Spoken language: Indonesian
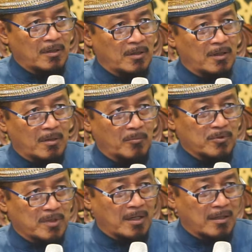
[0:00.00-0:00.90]
eh,
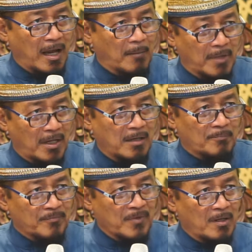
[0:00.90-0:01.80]
kemudian amil,
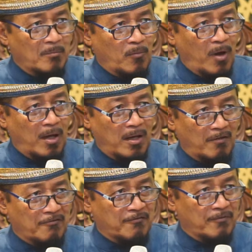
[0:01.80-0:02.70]

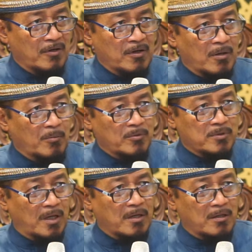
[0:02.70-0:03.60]
mu'alaf,
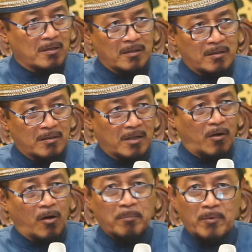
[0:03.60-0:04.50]
kemudian
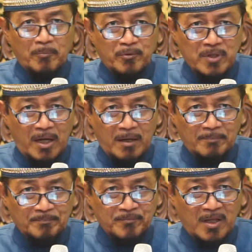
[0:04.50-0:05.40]
rikob, budak
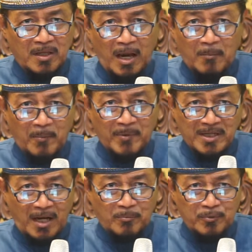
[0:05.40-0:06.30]
Yang
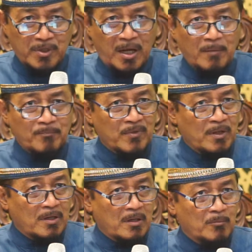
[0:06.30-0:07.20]
memetikan budak
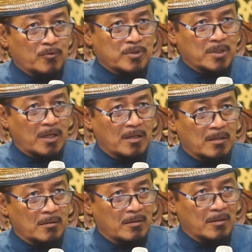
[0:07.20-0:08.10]

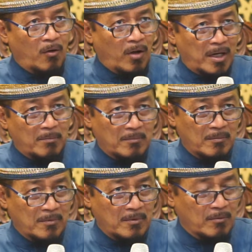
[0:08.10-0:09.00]
Kemudian gharim,
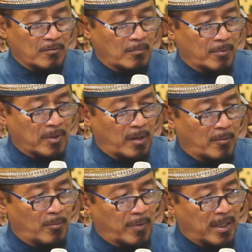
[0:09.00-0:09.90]
punya,
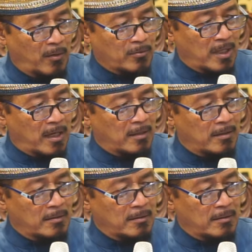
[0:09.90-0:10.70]
banyak utang